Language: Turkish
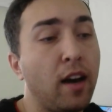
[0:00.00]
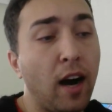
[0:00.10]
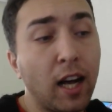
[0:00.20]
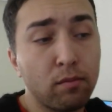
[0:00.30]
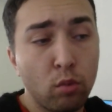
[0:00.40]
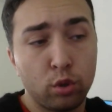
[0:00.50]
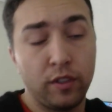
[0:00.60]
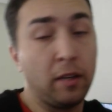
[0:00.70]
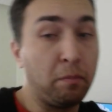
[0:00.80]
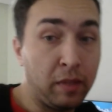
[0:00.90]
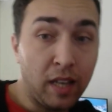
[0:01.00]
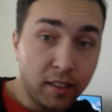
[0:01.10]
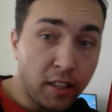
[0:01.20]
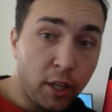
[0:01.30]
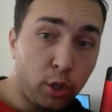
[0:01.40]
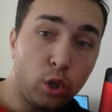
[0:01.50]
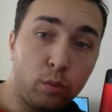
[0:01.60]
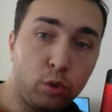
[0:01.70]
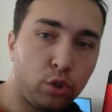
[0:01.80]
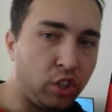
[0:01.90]
Atmosfer bir anda
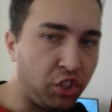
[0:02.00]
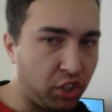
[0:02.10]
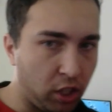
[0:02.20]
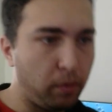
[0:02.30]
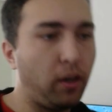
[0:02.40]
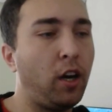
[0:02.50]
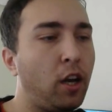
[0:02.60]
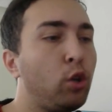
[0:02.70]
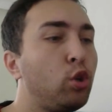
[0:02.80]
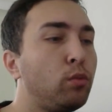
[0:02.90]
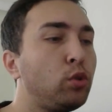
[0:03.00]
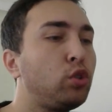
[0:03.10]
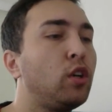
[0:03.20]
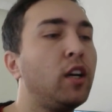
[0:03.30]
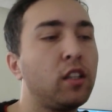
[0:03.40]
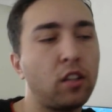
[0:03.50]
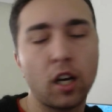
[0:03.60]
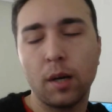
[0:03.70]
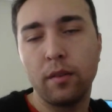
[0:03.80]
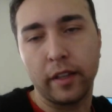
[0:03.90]
değişiyormuş, ciddi bir hal alıyormuş.
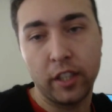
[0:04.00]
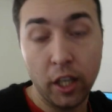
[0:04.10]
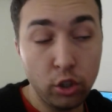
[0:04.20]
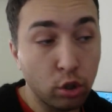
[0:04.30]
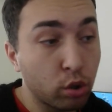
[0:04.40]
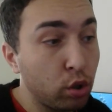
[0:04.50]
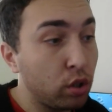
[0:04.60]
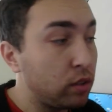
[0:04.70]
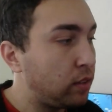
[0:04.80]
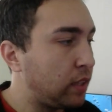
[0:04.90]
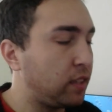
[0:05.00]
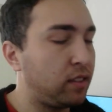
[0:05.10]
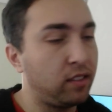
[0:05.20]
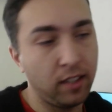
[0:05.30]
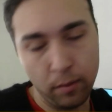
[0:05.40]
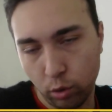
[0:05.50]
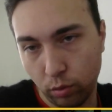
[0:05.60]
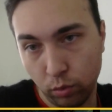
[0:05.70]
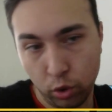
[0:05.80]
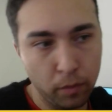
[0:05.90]
Takaba ve Kenjoku sessizliğe
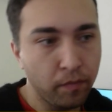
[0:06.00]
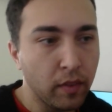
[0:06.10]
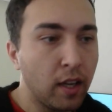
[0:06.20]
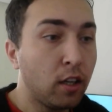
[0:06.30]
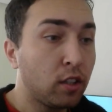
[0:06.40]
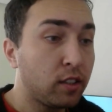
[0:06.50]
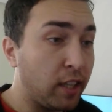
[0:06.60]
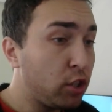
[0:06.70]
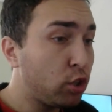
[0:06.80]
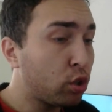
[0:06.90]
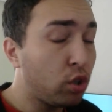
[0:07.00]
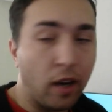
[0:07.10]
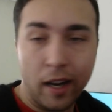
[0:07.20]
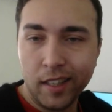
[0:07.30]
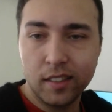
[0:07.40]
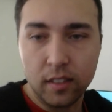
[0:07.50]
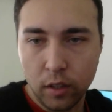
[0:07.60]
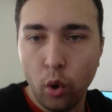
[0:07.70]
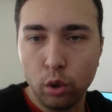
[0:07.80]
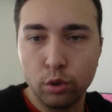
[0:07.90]
bürünmüş. Kenjoku hayırdır
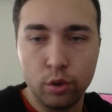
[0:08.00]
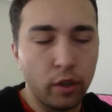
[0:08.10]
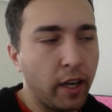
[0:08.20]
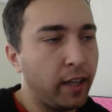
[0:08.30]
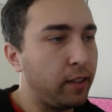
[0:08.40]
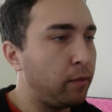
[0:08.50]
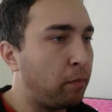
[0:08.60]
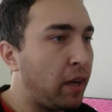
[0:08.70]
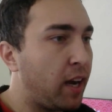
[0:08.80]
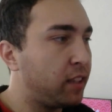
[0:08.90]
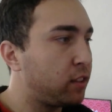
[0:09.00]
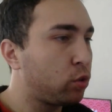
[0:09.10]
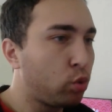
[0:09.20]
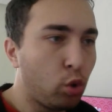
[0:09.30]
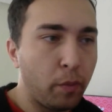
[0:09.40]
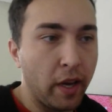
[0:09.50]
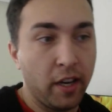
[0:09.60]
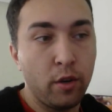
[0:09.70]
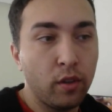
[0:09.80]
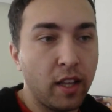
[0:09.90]
ne oldu diyor yani bayağıdır gülüp
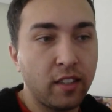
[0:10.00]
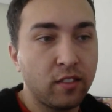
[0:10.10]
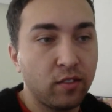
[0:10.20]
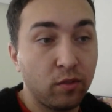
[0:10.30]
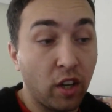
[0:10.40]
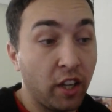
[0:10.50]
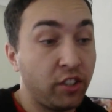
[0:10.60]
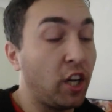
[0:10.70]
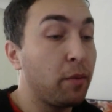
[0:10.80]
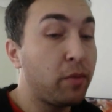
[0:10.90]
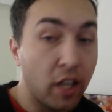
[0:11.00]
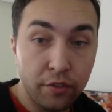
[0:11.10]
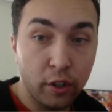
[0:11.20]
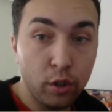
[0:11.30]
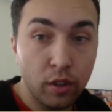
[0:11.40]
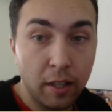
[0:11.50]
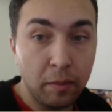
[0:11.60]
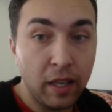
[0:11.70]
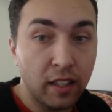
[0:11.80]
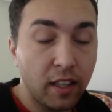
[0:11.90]
eğleniyorlar. Acayip keyif alıyorlar
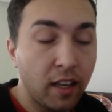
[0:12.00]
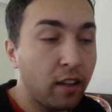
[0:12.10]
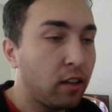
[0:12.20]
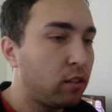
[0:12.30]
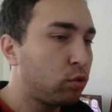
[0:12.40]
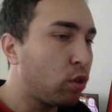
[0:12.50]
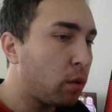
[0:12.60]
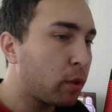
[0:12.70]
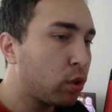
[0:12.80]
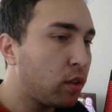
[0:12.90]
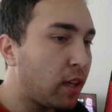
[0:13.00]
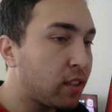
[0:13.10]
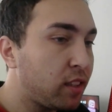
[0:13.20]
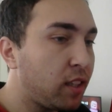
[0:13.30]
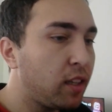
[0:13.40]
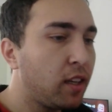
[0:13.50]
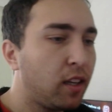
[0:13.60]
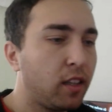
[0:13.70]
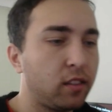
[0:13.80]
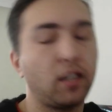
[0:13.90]
bir anda. Sonra bakıyorlar ki
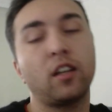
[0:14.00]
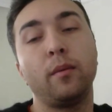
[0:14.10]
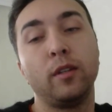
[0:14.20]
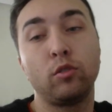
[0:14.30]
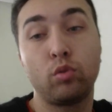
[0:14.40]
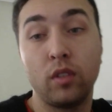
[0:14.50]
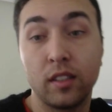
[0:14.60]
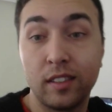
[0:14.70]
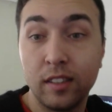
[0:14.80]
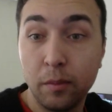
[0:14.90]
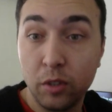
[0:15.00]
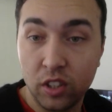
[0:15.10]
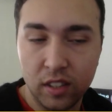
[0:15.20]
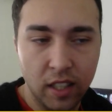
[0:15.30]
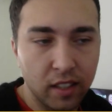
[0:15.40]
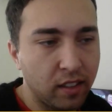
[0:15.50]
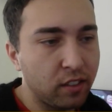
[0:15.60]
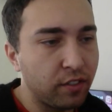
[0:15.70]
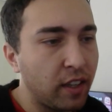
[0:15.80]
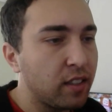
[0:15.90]
Takaba'nın suratında bir
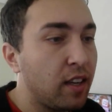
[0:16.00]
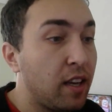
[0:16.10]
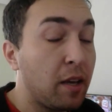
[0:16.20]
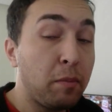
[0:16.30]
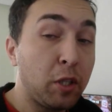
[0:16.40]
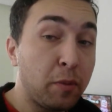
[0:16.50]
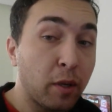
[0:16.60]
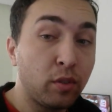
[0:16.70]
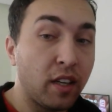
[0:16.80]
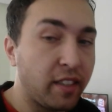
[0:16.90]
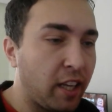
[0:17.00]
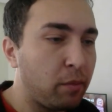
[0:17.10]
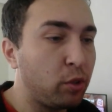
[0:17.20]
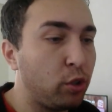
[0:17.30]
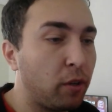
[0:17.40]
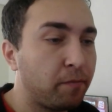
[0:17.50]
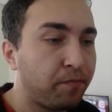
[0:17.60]
ciddiyetlik var. Bitmek üzere değil mi diyor.